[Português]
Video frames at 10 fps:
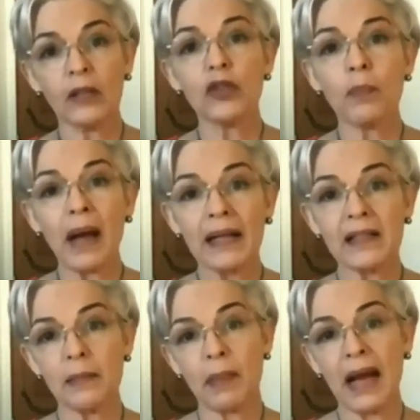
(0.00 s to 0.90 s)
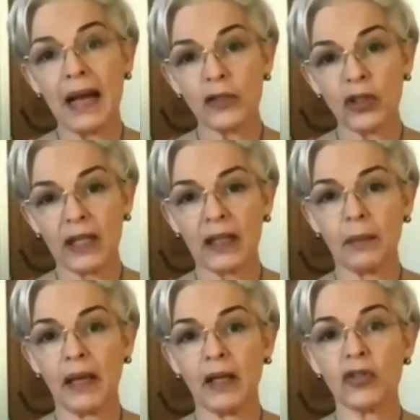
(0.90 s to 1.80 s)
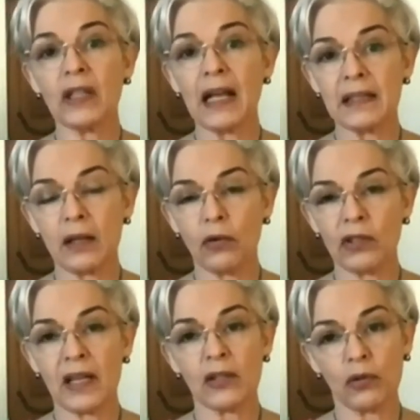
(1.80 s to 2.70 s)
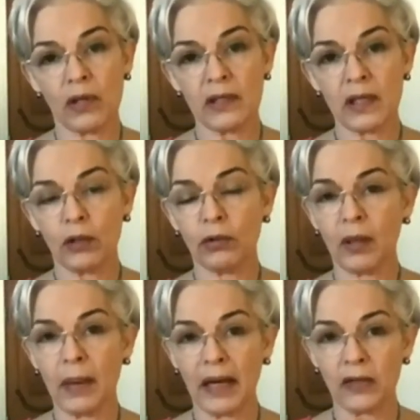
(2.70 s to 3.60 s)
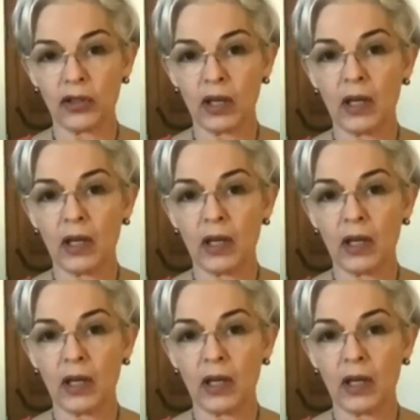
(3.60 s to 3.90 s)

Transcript: de participar diretamente das negociações e do debate.